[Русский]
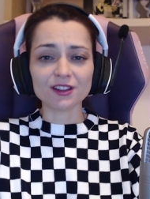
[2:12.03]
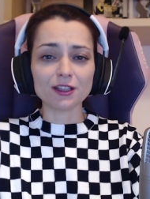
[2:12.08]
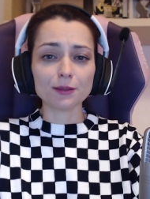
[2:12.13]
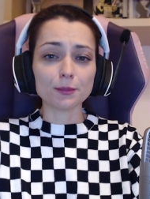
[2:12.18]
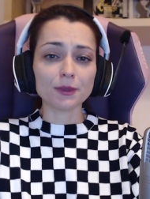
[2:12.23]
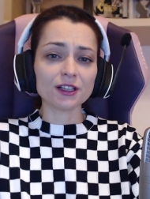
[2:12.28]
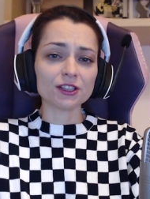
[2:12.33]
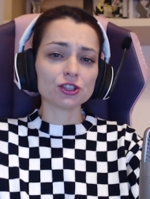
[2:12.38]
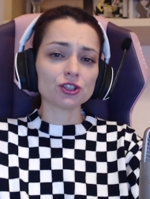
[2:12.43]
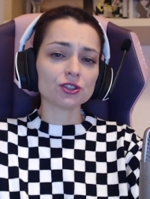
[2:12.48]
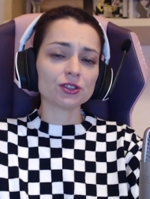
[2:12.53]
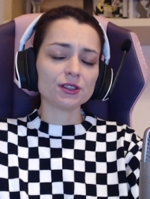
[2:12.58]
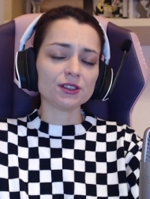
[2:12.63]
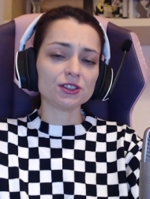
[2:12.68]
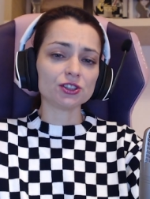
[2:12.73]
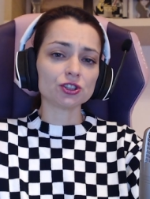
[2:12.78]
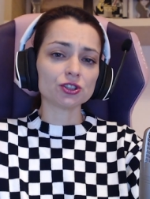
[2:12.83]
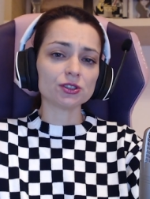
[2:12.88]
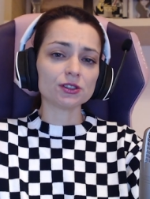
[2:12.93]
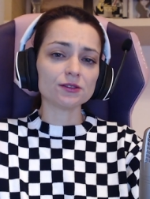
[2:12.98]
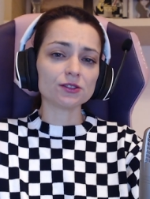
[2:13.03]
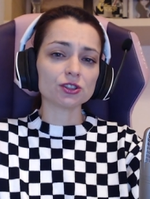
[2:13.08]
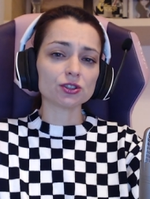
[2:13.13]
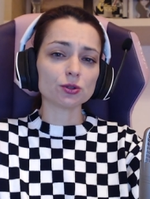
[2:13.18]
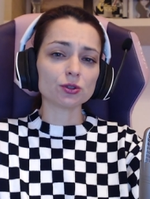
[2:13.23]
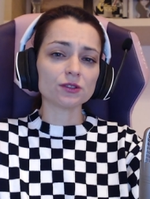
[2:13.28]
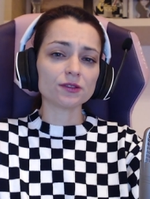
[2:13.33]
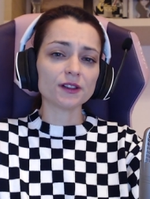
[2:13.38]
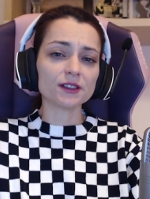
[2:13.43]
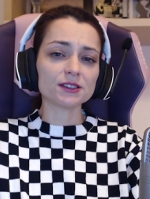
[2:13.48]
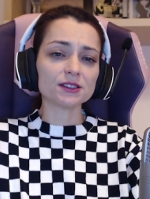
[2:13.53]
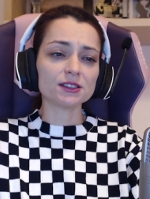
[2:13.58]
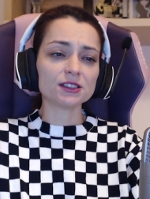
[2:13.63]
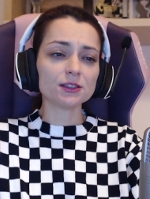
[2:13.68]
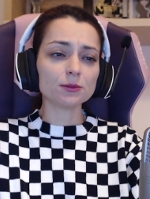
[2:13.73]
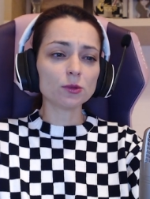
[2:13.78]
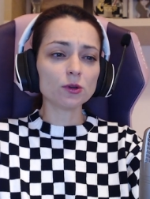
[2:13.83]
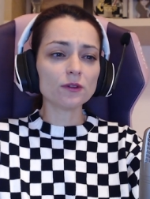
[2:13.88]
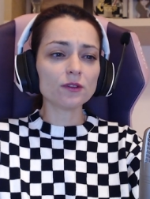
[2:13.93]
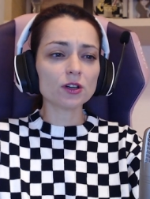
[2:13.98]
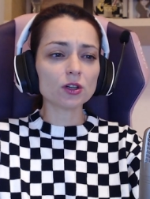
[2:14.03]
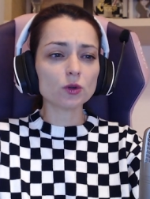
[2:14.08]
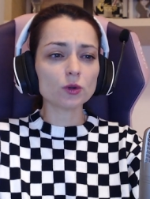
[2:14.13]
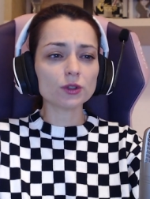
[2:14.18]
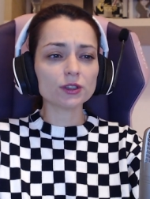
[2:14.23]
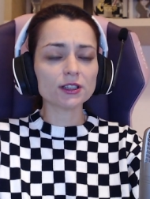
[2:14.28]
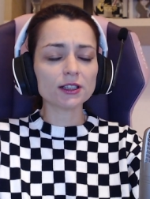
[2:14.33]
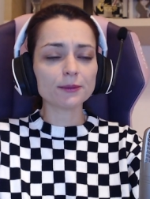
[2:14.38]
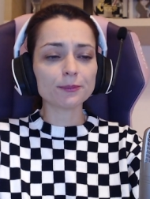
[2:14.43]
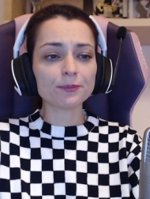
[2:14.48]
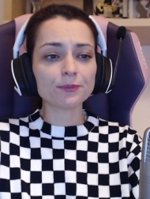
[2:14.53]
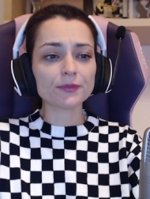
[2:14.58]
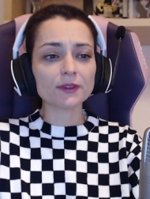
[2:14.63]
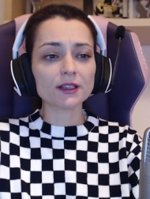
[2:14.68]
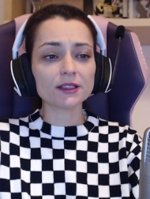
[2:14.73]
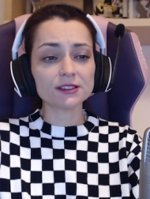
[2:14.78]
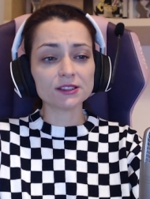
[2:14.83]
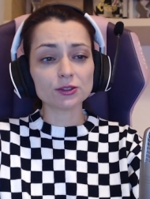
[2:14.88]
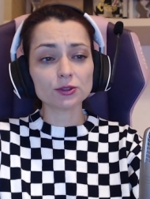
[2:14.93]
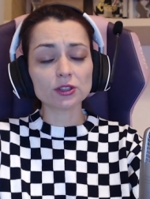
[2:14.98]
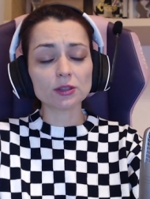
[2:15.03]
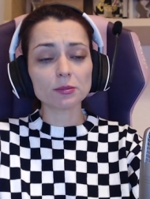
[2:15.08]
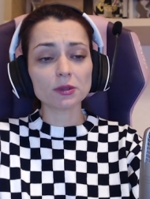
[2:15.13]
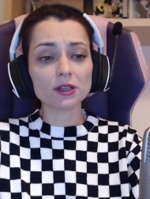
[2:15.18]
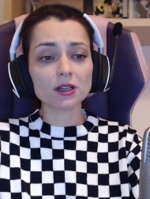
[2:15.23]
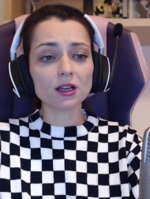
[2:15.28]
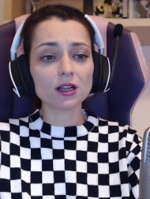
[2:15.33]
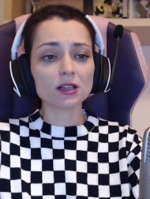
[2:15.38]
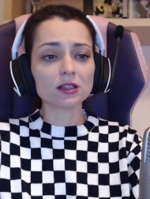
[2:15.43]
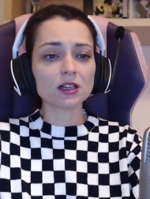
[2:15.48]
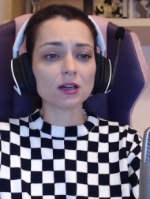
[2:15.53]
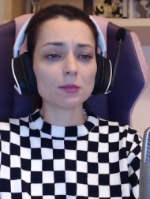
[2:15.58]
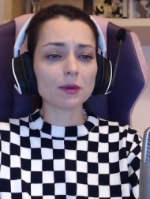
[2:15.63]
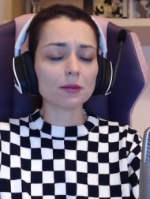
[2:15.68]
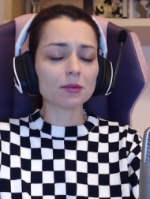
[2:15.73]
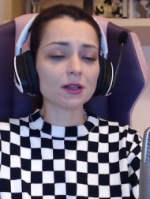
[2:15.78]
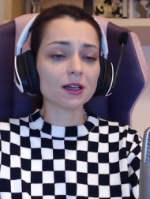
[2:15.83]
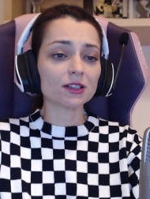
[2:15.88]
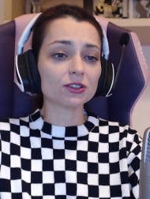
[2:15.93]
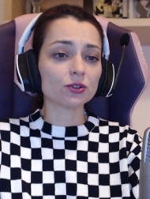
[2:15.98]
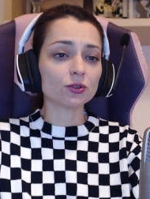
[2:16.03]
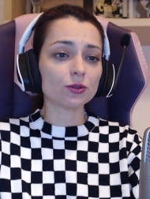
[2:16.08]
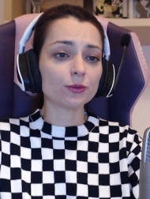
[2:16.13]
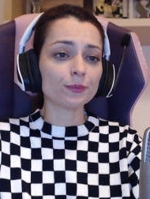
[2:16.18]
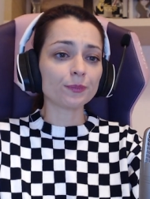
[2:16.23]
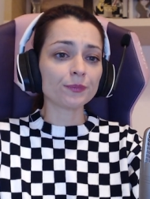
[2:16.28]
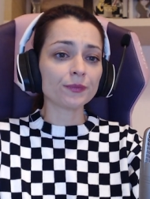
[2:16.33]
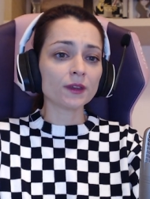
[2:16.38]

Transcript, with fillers: матч 1927 года, где он обыграл Капабланку,